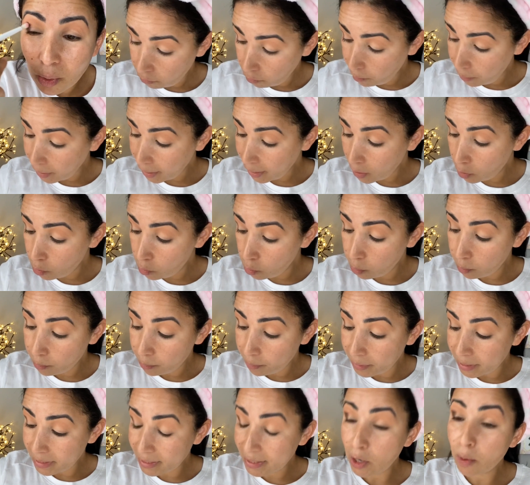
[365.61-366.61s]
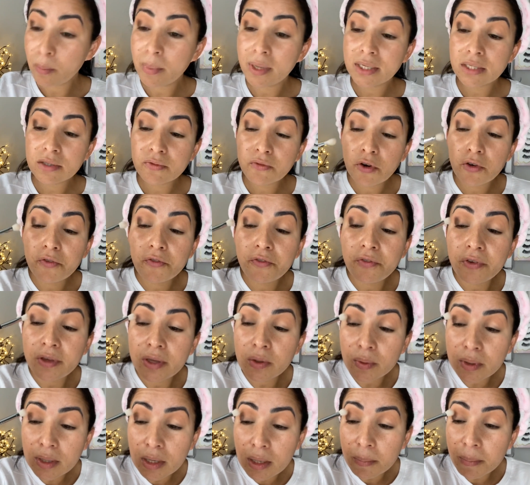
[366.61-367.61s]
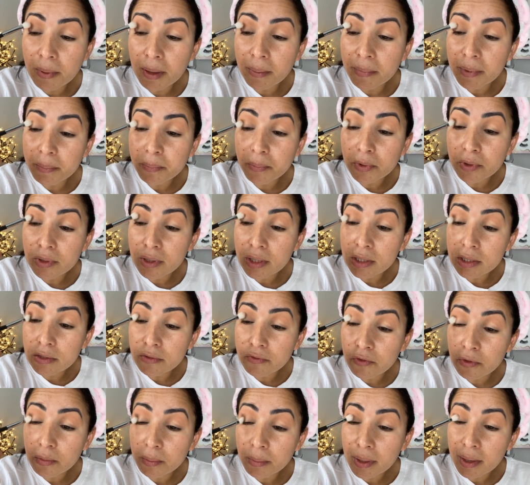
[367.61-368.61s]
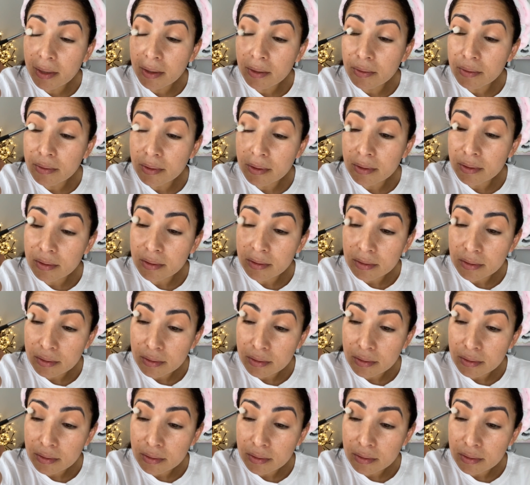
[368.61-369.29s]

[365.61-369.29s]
Vou pegar um pincel mais fofinho aqui pra mim poder esfumar, ó.